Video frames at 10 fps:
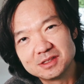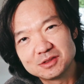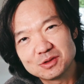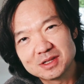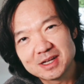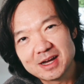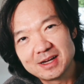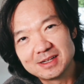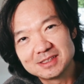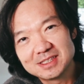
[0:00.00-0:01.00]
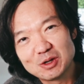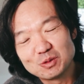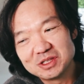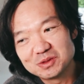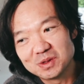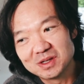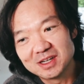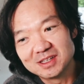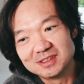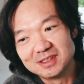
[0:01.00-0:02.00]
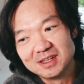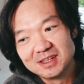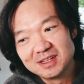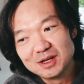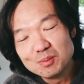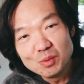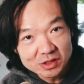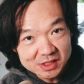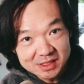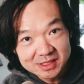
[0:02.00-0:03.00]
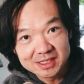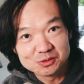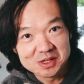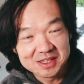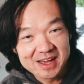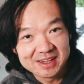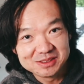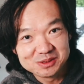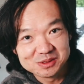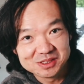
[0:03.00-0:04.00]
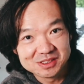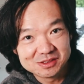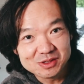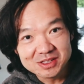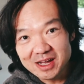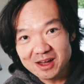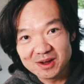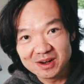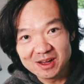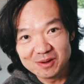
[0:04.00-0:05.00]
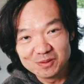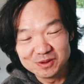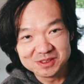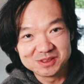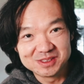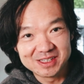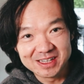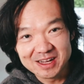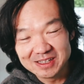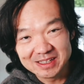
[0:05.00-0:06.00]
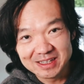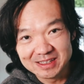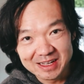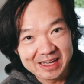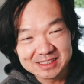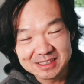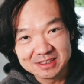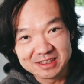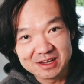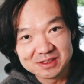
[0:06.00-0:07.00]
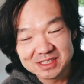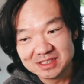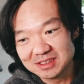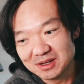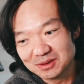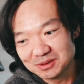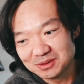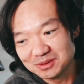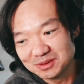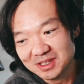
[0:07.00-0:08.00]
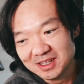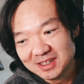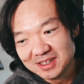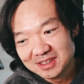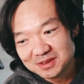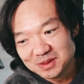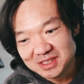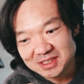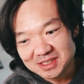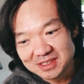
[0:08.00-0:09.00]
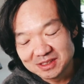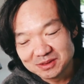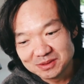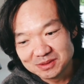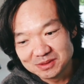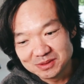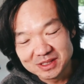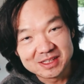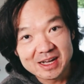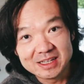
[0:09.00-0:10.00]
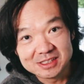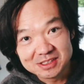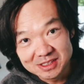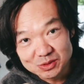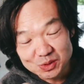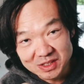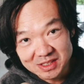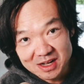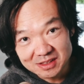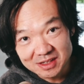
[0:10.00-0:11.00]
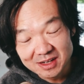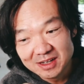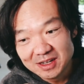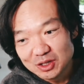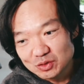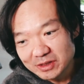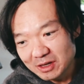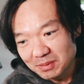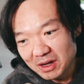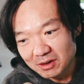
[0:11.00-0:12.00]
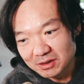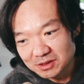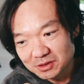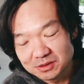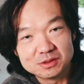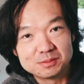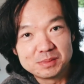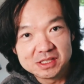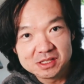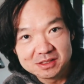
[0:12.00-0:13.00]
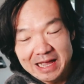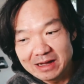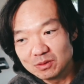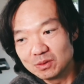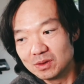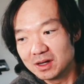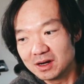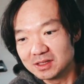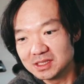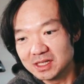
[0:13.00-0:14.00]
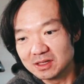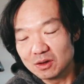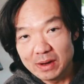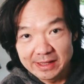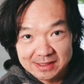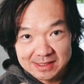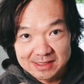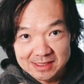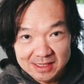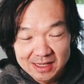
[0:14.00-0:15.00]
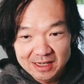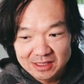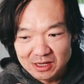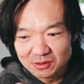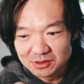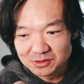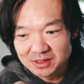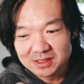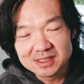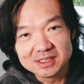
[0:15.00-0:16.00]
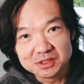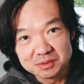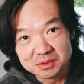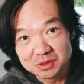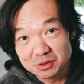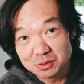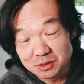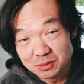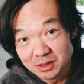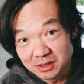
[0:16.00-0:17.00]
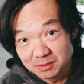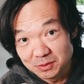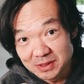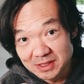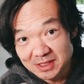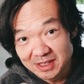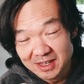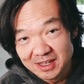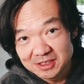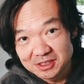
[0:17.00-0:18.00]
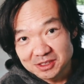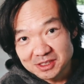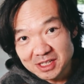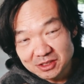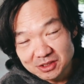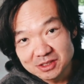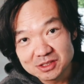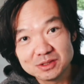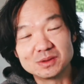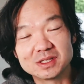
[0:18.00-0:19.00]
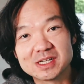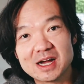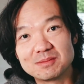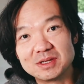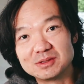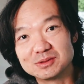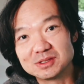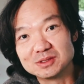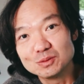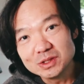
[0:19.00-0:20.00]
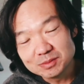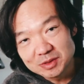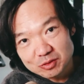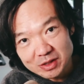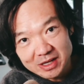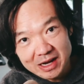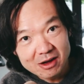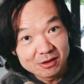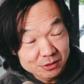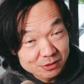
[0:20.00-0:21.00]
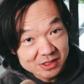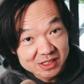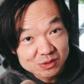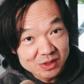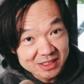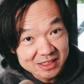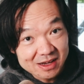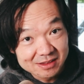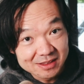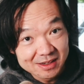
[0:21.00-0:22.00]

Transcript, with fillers: 状态陷入一种很默认的一个状态，就是状态好了，我就很开、很开心、很高兴，然后去去进行的去，觉得它也是理所应当的。状态不好的时候，你就悲伤难过，而且呢怀疑自己，然后呢觉得自己是不是做错了什么问题。其实这个认知有一个差别，就是为什么状态好就是理所应当的，